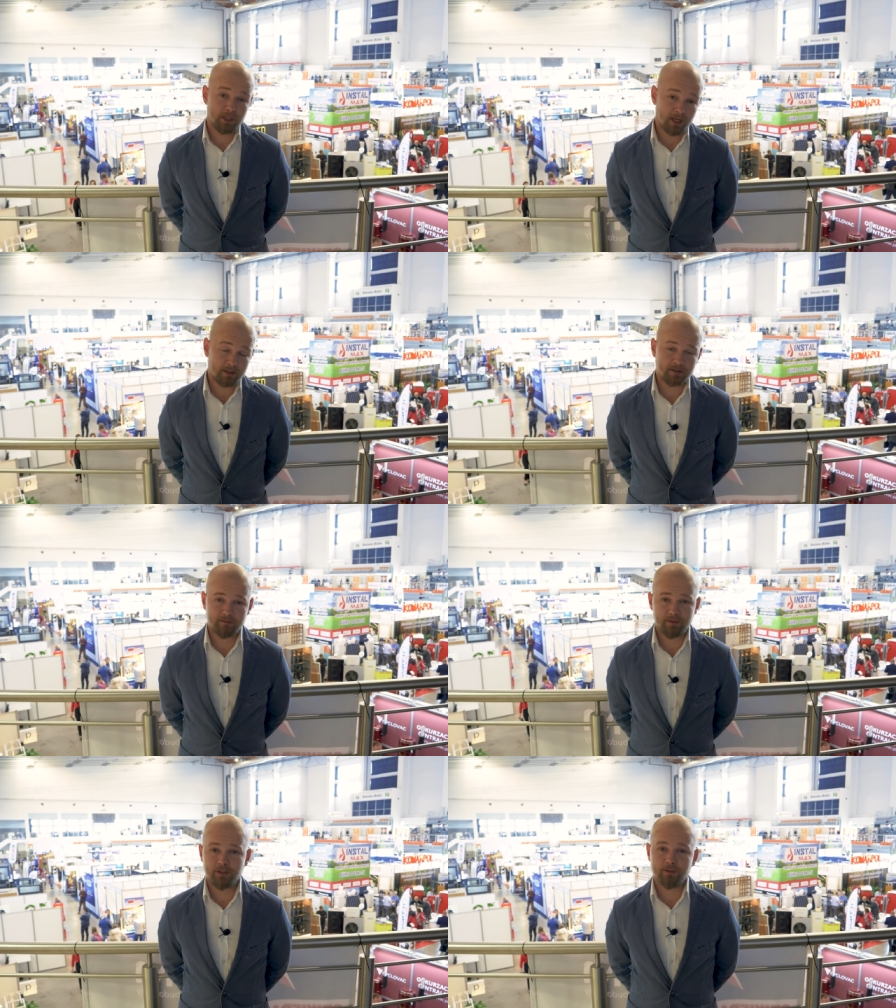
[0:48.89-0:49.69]
jak
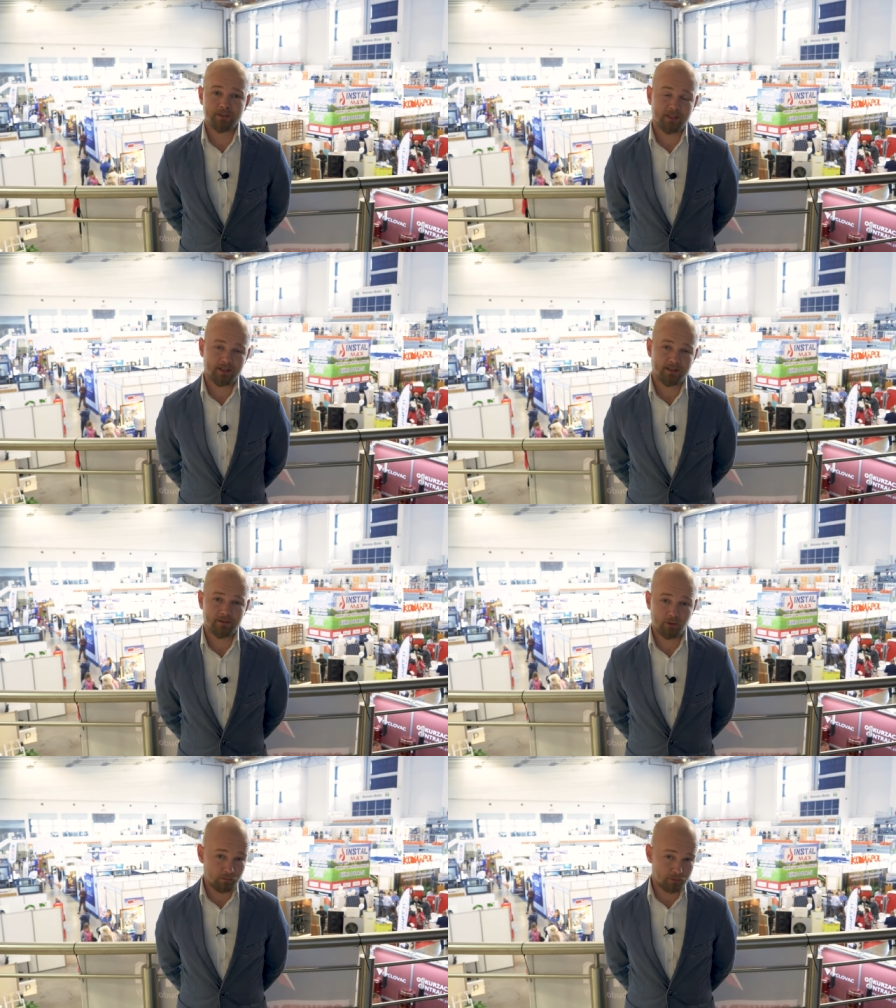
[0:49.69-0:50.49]
wygląda
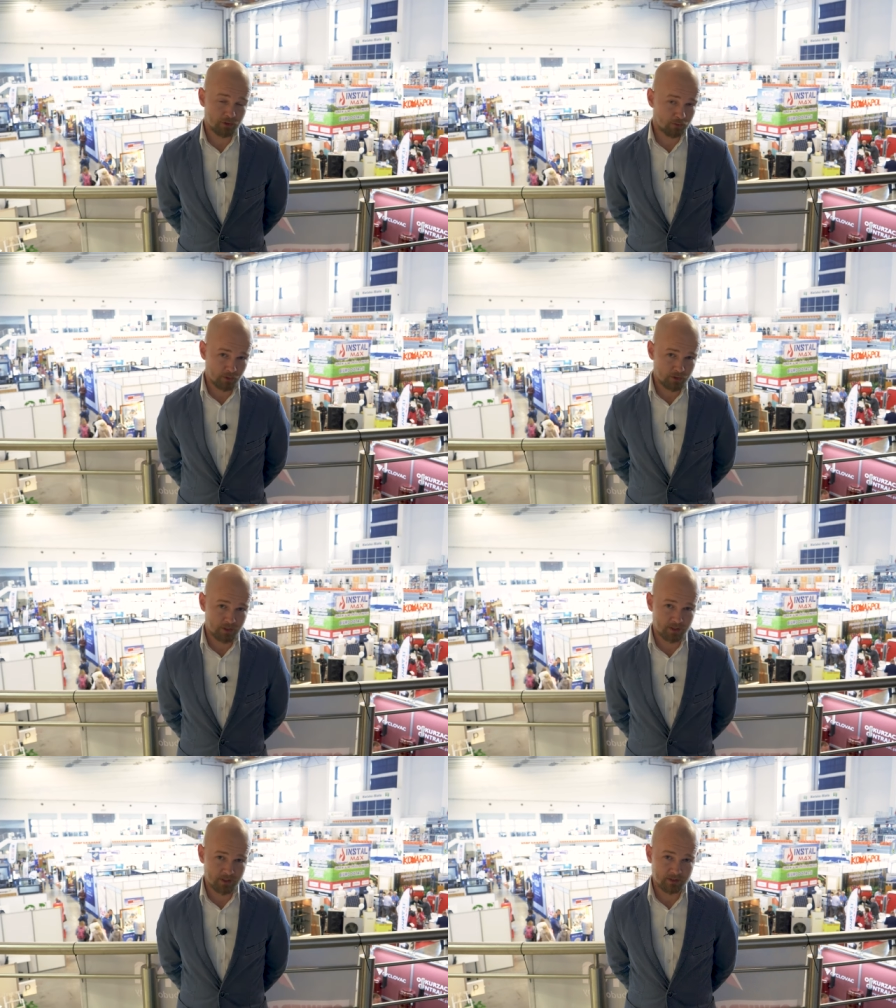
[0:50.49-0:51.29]
dom
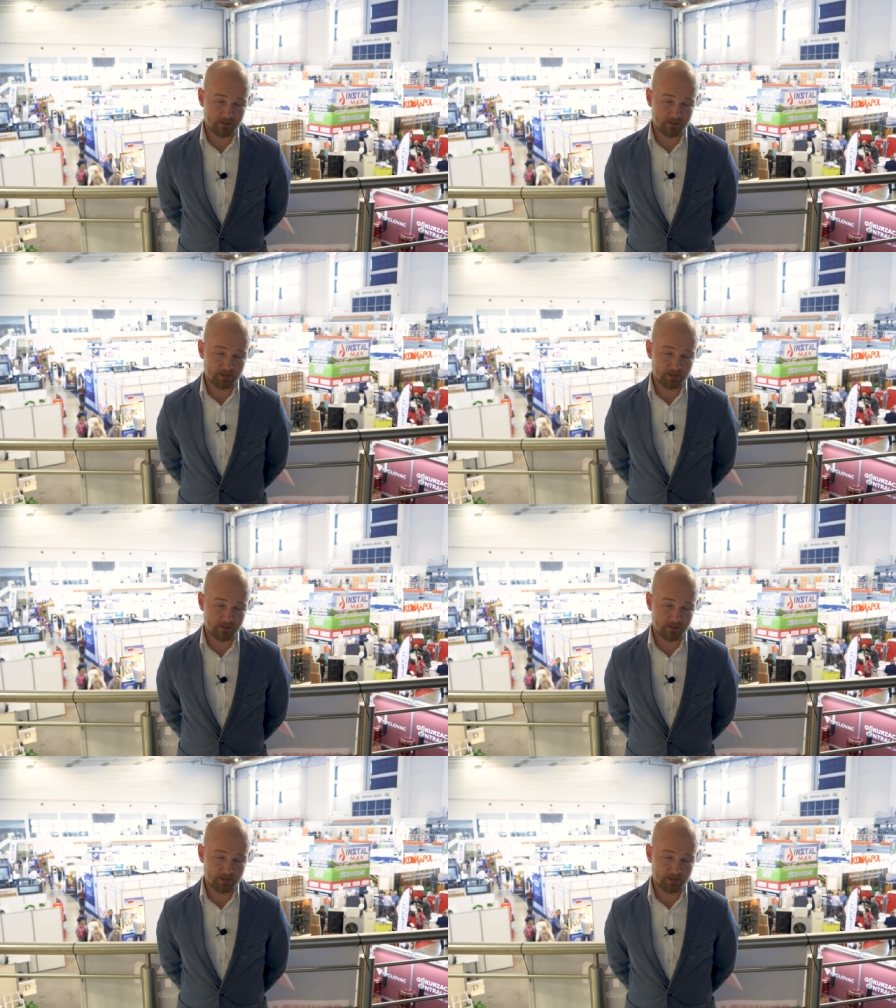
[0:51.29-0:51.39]
przyszłości